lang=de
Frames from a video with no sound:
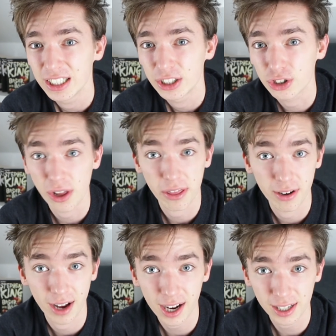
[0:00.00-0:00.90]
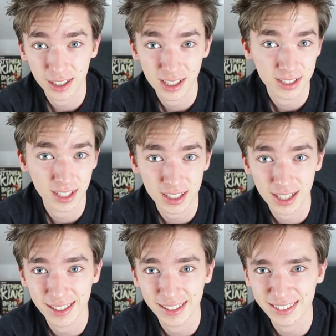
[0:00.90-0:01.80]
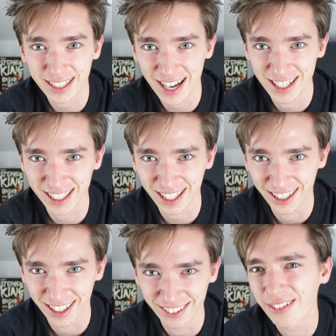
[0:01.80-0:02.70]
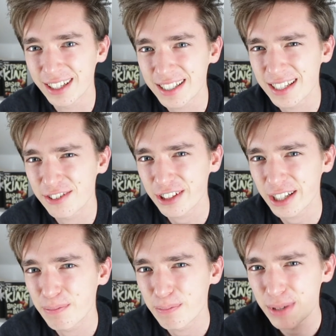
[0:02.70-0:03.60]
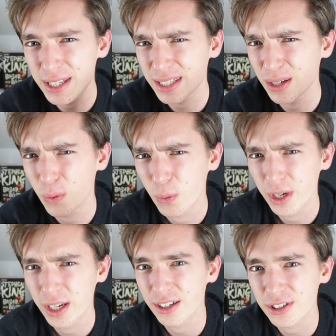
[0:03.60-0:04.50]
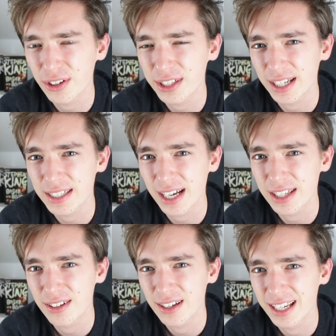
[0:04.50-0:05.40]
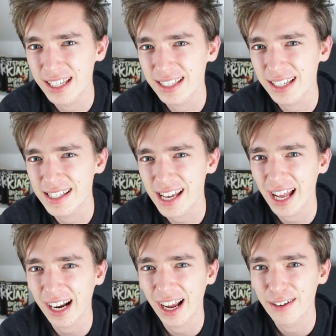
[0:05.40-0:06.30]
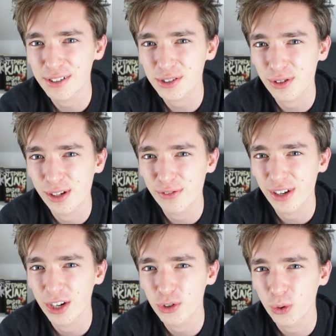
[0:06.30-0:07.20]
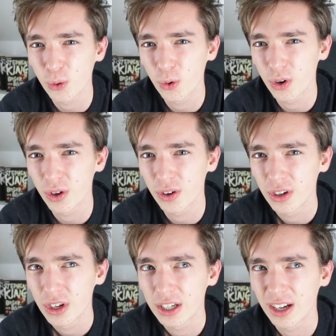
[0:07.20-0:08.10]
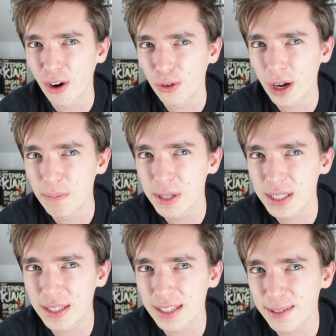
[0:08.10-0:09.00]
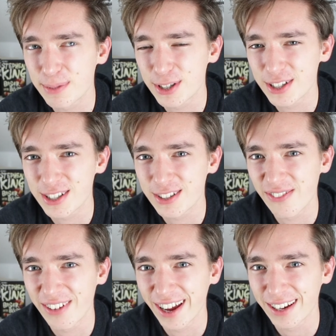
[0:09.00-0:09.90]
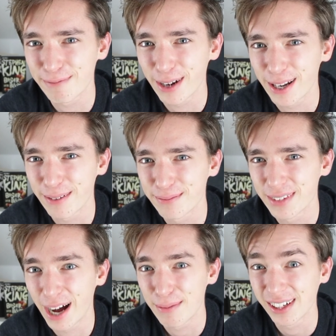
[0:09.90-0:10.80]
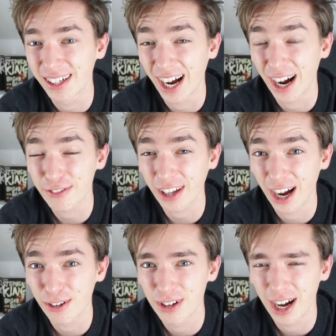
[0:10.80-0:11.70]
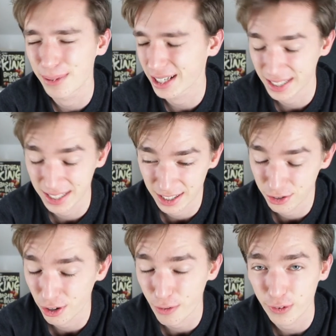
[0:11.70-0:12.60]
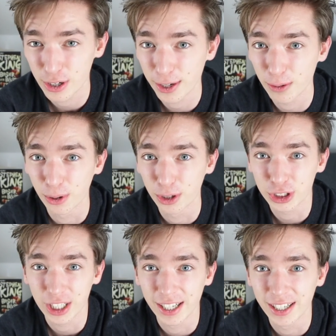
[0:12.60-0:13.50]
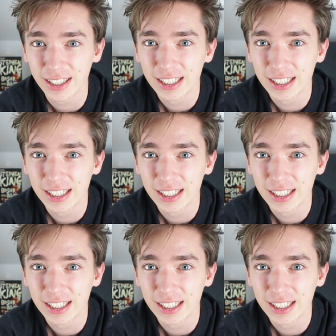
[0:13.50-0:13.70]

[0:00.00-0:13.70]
Jonathan Harker ist das allerdings gar nicht klar. Und das ist natürlich ein bisschen weird aus heutiger Zeit zu lesen, dass er da einfach so hinfährt, ohne da auch nur ein bisschen suspicious zu werden bei dem Namen Graf Dracula. Aber das ist natürlich auch völlig logisch, denn